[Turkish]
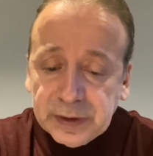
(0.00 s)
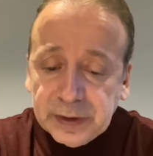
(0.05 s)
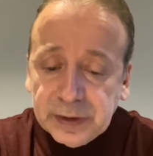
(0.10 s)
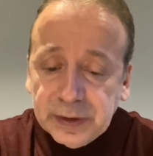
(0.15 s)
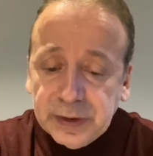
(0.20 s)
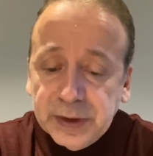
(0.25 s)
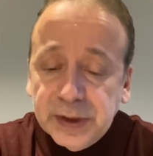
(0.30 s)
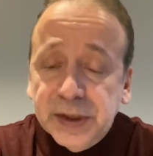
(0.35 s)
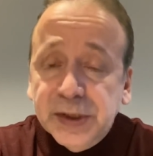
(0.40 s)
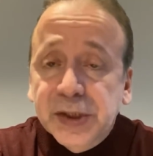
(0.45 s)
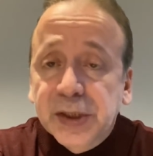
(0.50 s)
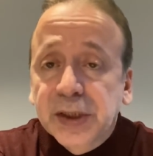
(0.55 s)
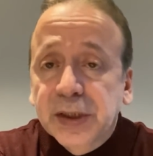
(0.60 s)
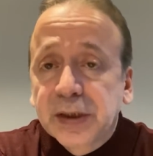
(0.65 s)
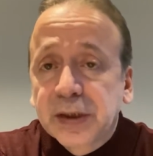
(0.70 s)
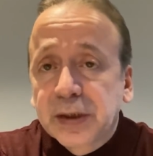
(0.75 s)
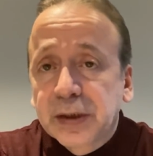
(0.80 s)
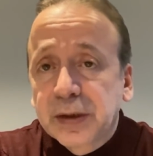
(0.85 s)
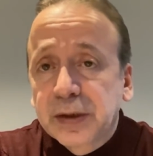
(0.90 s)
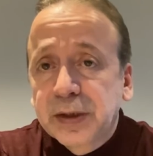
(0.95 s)

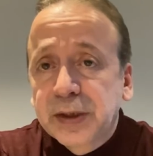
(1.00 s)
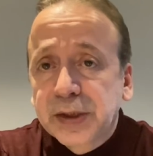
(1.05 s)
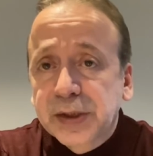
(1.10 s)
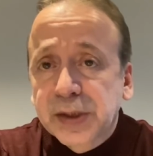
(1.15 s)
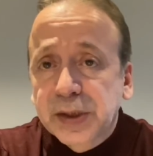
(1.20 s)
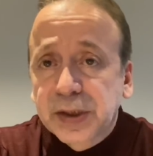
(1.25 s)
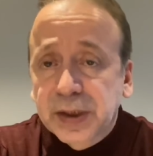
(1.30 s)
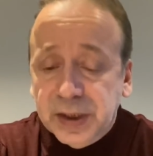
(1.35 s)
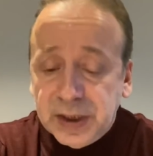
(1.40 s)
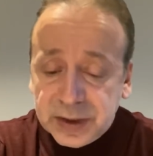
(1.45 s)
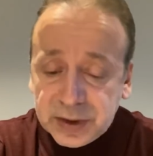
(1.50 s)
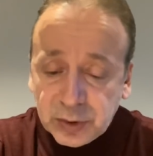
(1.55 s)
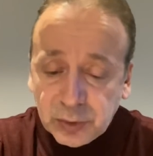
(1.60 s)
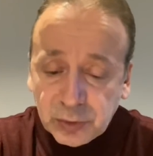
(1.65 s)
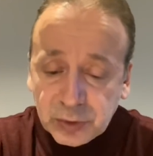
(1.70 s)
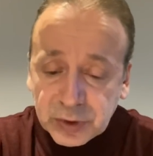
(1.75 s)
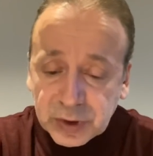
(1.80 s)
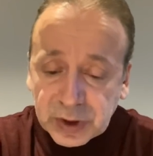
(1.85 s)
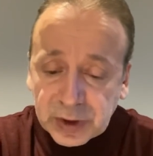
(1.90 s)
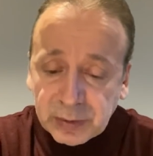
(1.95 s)
gideceği, gideceğine kesin
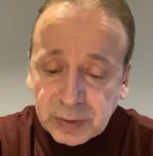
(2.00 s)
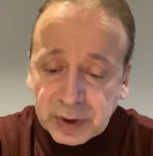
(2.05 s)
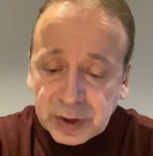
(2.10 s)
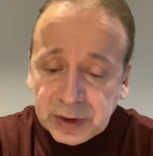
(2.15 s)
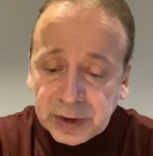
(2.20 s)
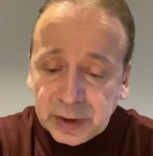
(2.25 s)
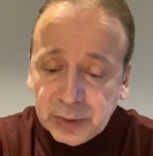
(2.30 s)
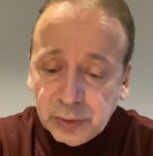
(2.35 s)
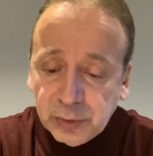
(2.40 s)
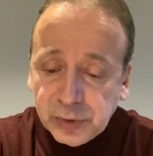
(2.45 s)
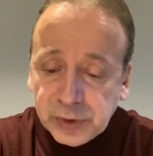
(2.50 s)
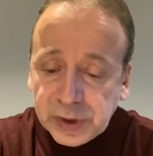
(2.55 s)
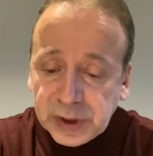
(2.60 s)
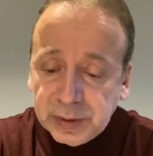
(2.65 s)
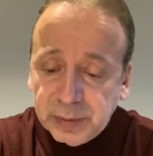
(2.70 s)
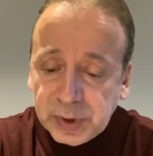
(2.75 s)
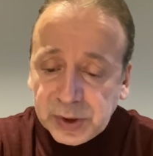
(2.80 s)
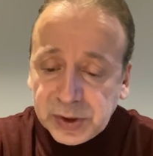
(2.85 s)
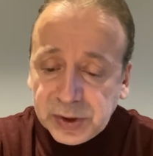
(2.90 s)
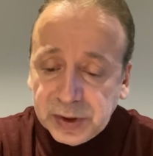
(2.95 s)
gözüyle bakılan
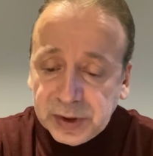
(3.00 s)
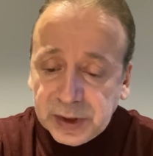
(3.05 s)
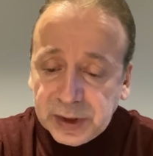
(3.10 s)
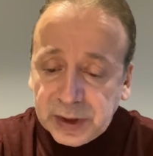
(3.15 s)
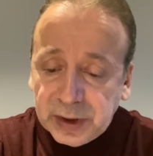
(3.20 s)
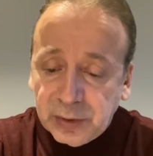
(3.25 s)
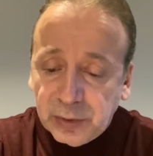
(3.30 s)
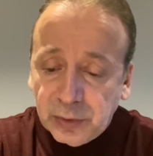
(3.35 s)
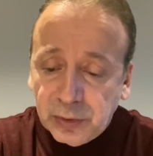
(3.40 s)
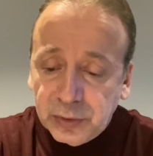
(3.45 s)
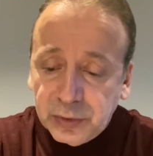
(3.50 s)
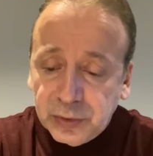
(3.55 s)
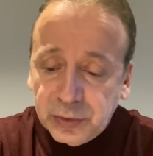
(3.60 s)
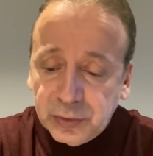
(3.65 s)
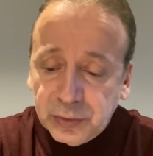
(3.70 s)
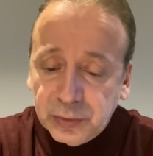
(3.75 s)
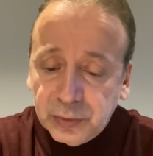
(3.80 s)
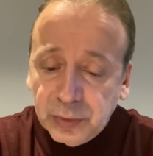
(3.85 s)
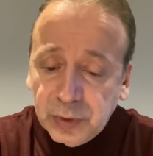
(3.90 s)
oyuncuların başında geliyor.